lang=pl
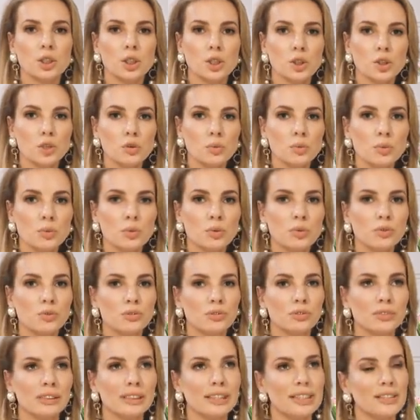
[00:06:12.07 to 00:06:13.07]
ślubu
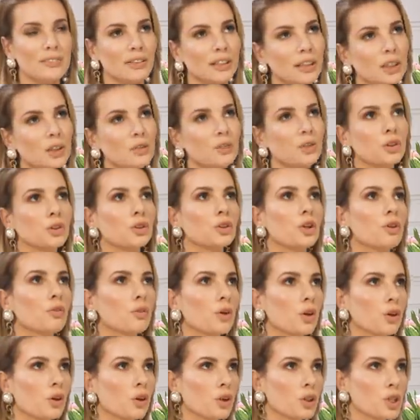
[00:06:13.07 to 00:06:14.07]
w tak zwanych
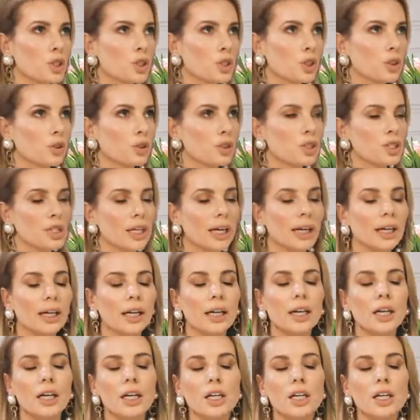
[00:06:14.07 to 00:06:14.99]
wyjątkowych okolicznościach,